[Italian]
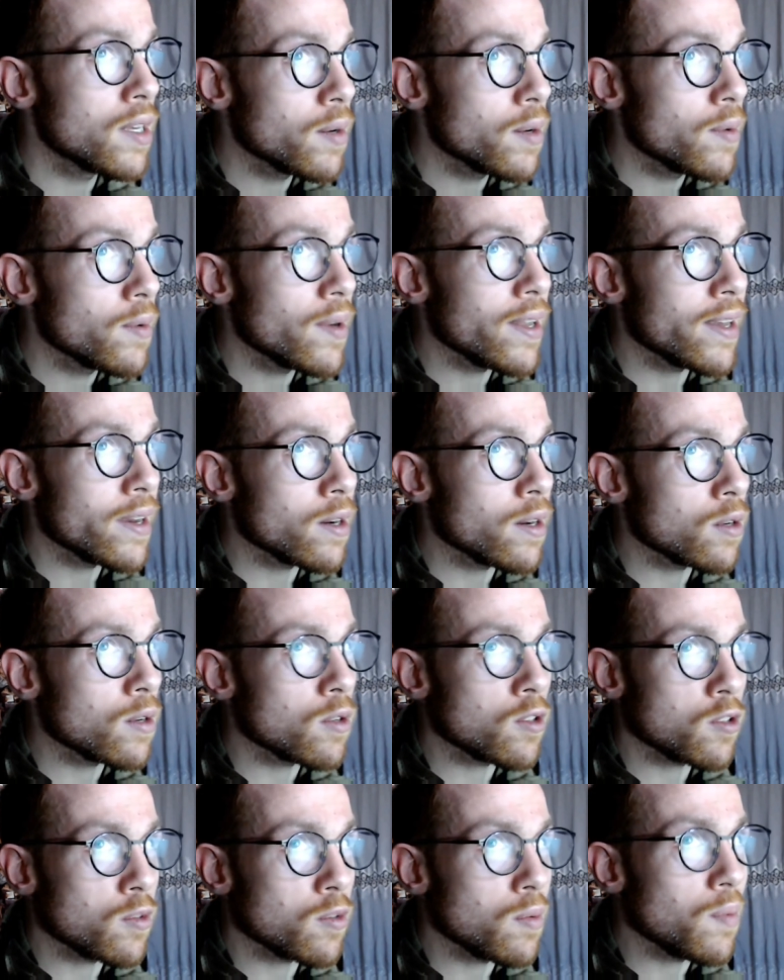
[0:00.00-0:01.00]
Quelle che
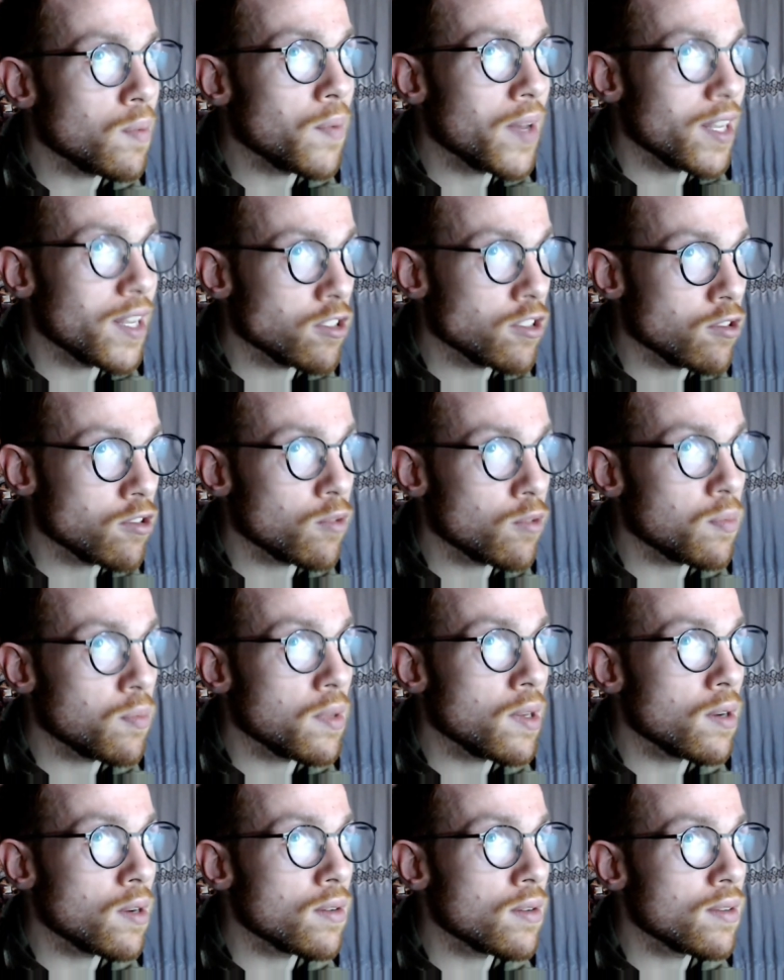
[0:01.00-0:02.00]
conosco mi piacciono,
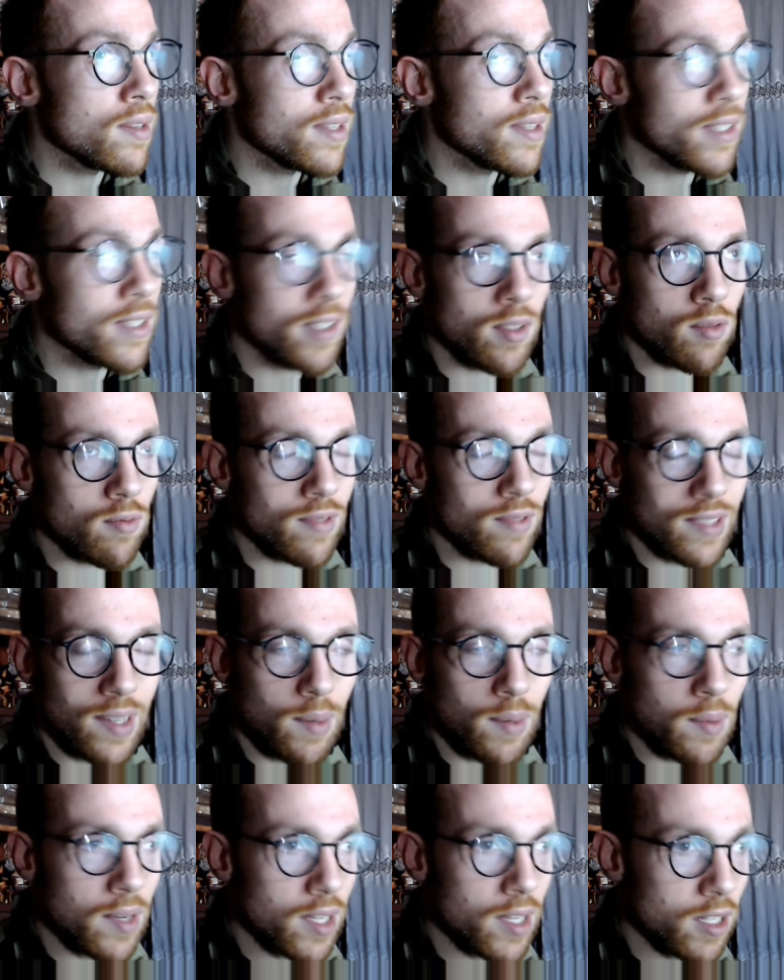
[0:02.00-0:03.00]
però
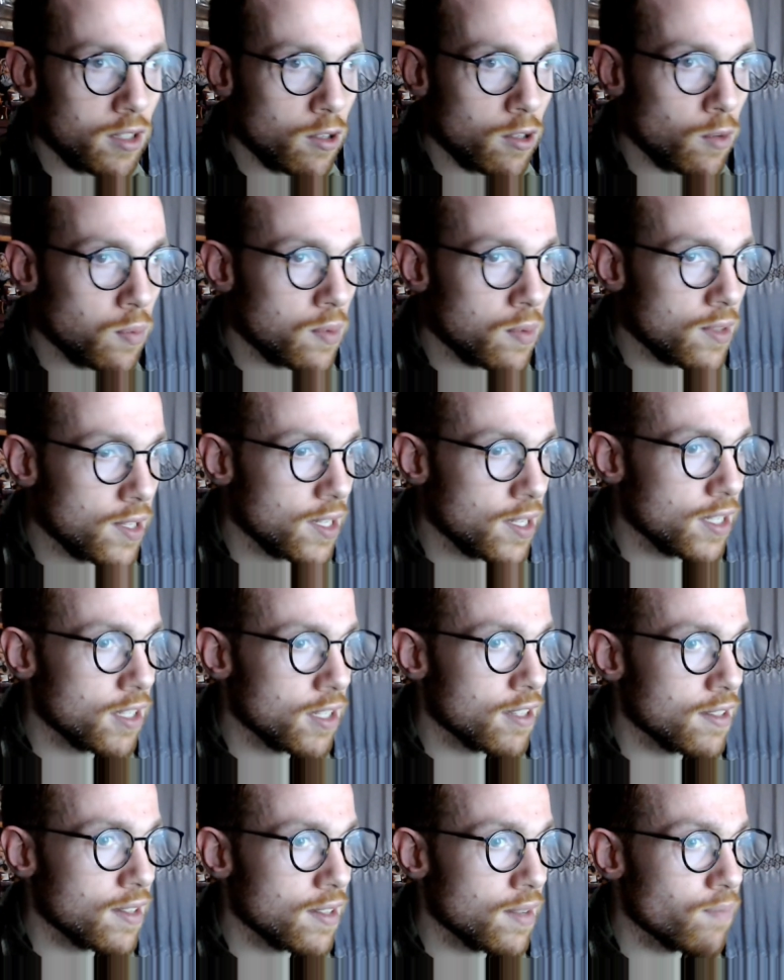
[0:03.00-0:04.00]
nessuna perché troppo
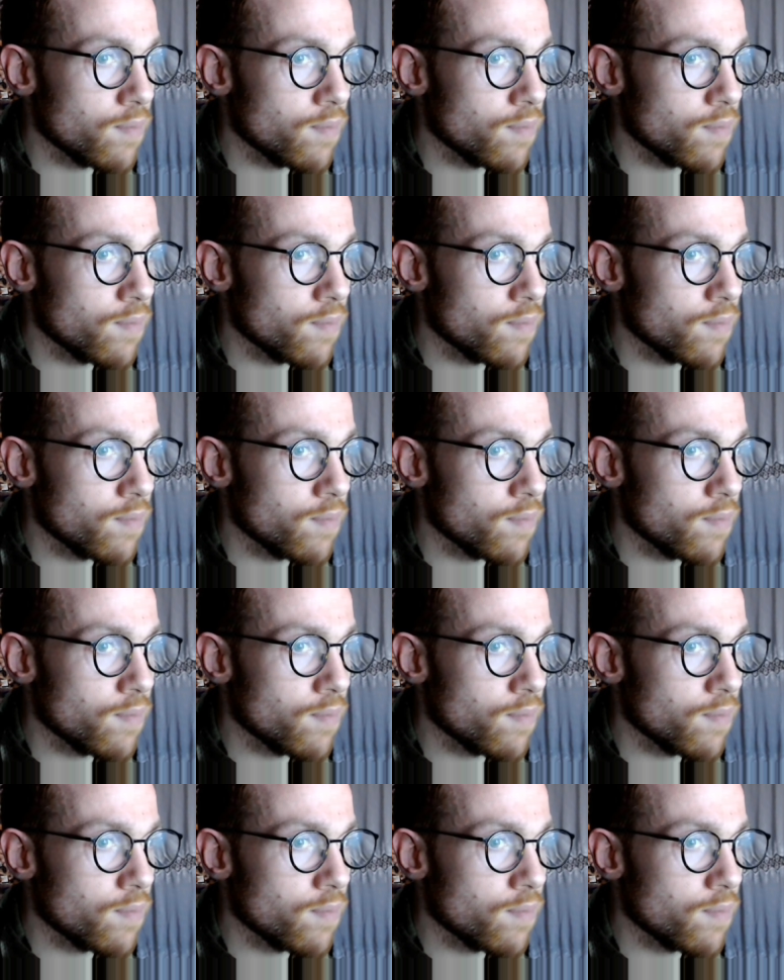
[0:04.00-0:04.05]
tristi.